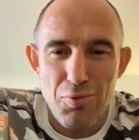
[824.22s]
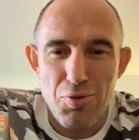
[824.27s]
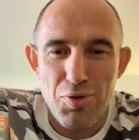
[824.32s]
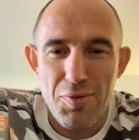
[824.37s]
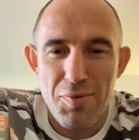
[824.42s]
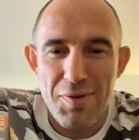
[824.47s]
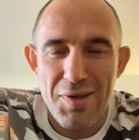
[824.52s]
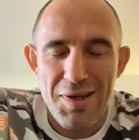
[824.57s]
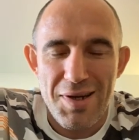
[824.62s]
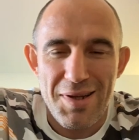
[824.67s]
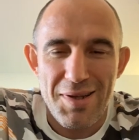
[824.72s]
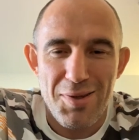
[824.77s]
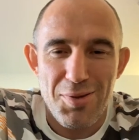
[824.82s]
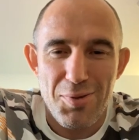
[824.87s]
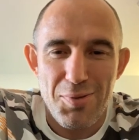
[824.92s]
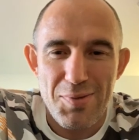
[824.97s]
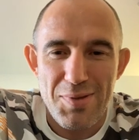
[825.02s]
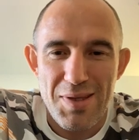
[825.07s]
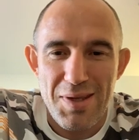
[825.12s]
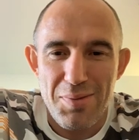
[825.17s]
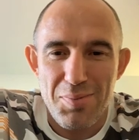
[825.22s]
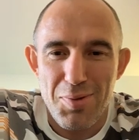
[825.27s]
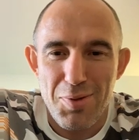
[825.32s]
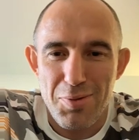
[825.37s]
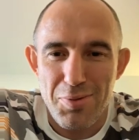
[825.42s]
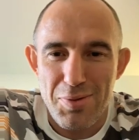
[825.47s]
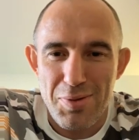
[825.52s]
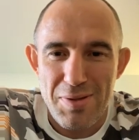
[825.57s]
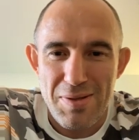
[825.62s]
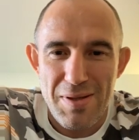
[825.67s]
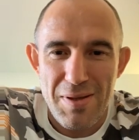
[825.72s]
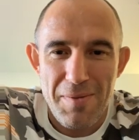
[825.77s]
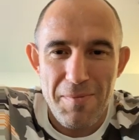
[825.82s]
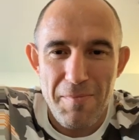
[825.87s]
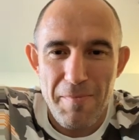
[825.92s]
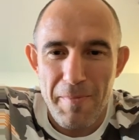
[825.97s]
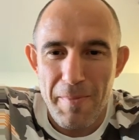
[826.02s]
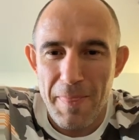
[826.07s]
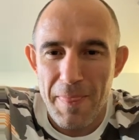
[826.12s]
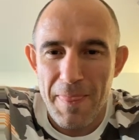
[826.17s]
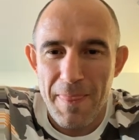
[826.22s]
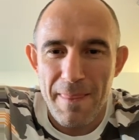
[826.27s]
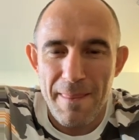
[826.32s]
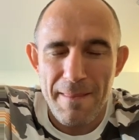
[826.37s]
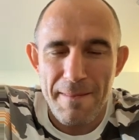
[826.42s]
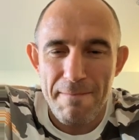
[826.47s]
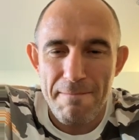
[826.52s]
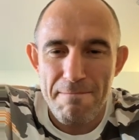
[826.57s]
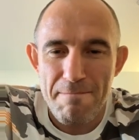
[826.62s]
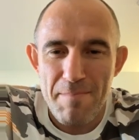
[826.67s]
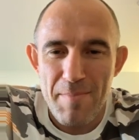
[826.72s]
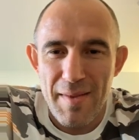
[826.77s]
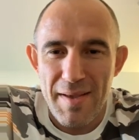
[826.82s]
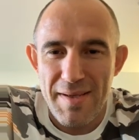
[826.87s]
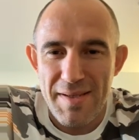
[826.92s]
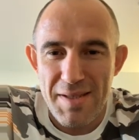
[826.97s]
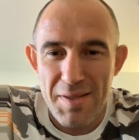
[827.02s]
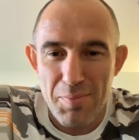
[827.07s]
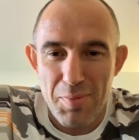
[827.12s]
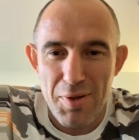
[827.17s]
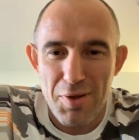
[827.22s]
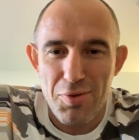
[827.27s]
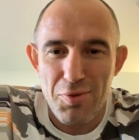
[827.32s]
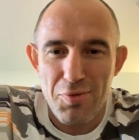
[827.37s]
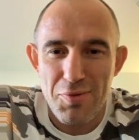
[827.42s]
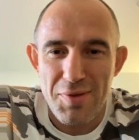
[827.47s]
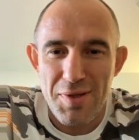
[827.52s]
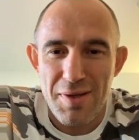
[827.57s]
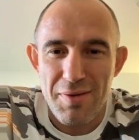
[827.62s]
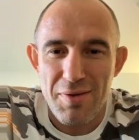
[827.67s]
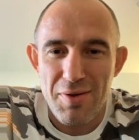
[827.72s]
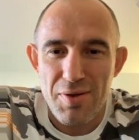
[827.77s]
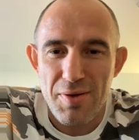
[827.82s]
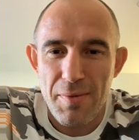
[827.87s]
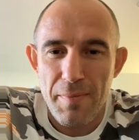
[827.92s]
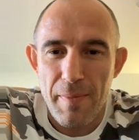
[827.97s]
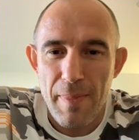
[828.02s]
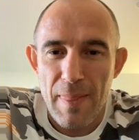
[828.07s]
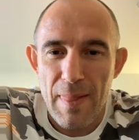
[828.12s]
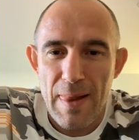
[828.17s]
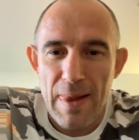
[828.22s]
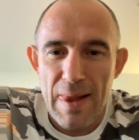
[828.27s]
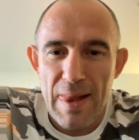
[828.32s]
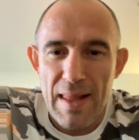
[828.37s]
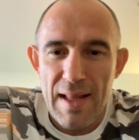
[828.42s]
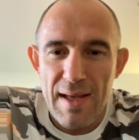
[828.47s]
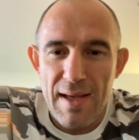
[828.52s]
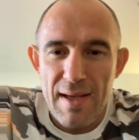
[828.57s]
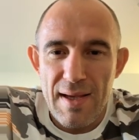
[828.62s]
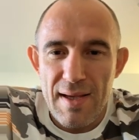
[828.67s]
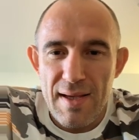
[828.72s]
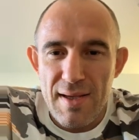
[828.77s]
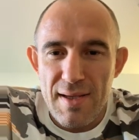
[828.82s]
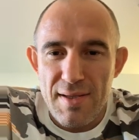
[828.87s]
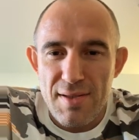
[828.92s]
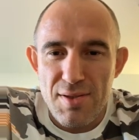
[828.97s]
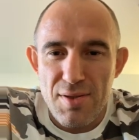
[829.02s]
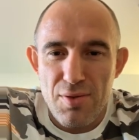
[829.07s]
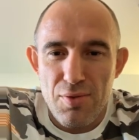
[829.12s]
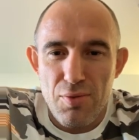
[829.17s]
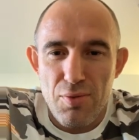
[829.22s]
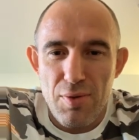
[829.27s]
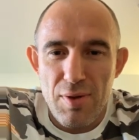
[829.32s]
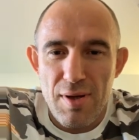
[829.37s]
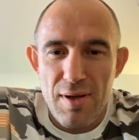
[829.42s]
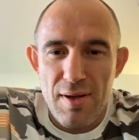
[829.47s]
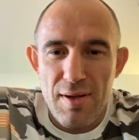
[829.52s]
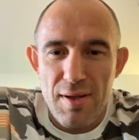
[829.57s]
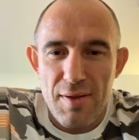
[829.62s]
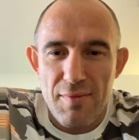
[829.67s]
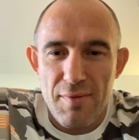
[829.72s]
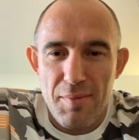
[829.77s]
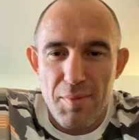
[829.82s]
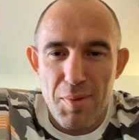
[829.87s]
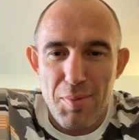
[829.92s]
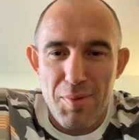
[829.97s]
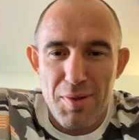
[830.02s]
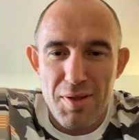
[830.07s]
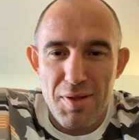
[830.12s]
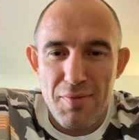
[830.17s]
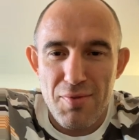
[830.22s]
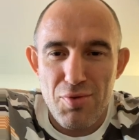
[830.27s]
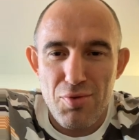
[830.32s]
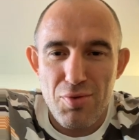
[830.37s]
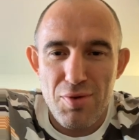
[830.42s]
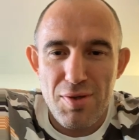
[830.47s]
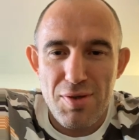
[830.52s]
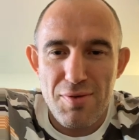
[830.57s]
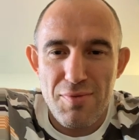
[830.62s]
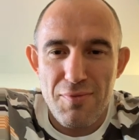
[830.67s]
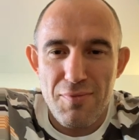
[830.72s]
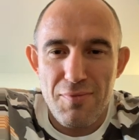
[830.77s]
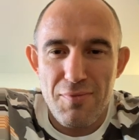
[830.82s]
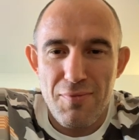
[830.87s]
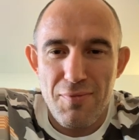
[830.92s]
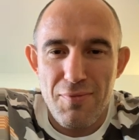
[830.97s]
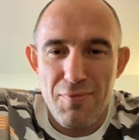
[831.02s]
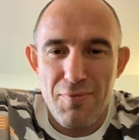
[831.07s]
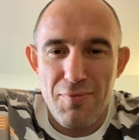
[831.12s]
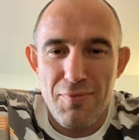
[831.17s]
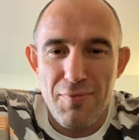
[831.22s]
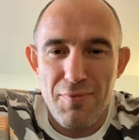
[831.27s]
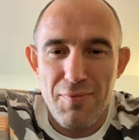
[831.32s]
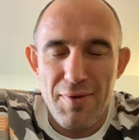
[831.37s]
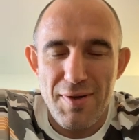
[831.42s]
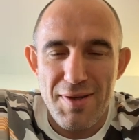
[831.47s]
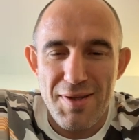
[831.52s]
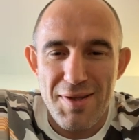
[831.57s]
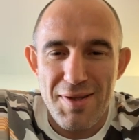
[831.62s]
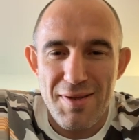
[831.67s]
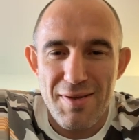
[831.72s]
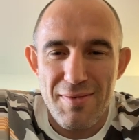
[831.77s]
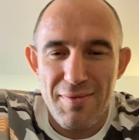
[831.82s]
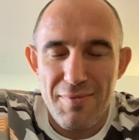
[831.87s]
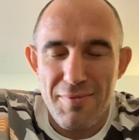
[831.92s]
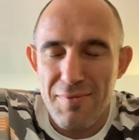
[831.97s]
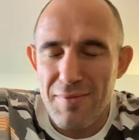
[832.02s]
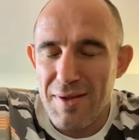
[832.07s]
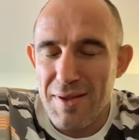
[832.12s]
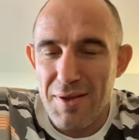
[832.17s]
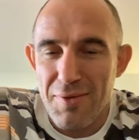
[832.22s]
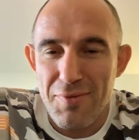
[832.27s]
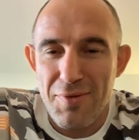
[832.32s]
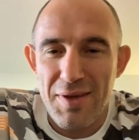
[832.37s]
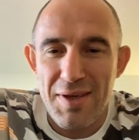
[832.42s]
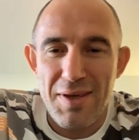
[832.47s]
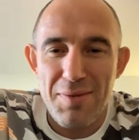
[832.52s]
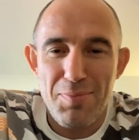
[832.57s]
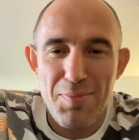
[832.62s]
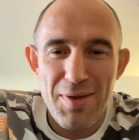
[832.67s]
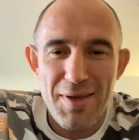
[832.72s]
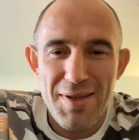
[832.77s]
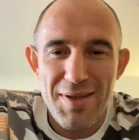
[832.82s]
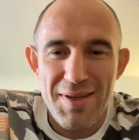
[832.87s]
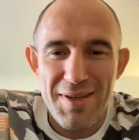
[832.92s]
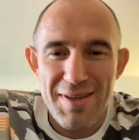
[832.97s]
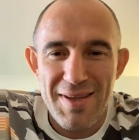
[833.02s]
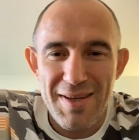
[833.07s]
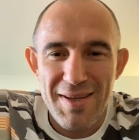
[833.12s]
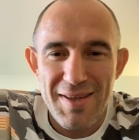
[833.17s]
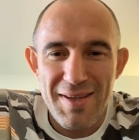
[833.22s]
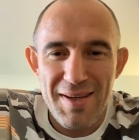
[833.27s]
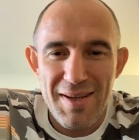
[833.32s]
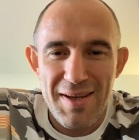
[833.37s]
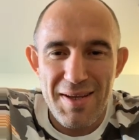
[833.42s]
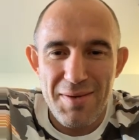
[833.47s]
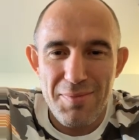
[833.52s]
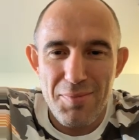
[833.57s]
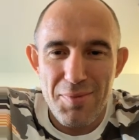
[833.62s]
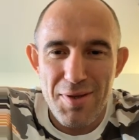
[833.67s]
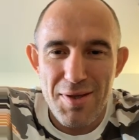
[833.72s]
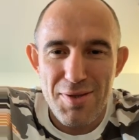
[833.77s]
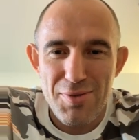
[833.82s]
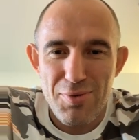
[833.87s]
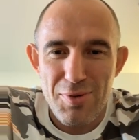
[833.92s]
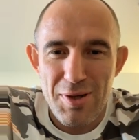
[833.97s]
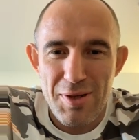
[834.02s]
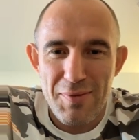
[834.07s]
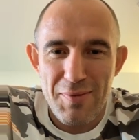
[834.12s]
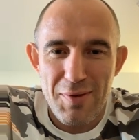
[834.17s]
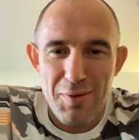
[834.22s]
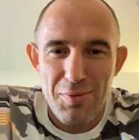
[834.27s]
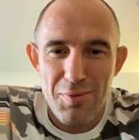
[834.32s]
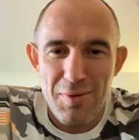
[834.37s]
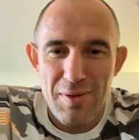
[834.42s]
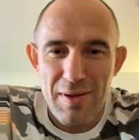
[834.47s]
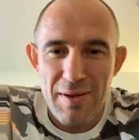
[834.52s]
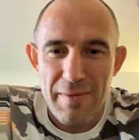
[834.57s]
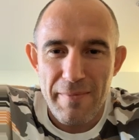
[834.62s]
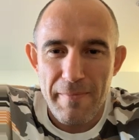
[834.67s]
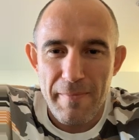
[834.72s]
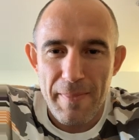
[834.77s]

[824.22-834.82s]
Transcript: уже ветерана UFC не получится, если про UFC говоришь. Сколько лет вам? Ребят, это все есть в, в, в этой Википедии и так далее. Мне 42 года.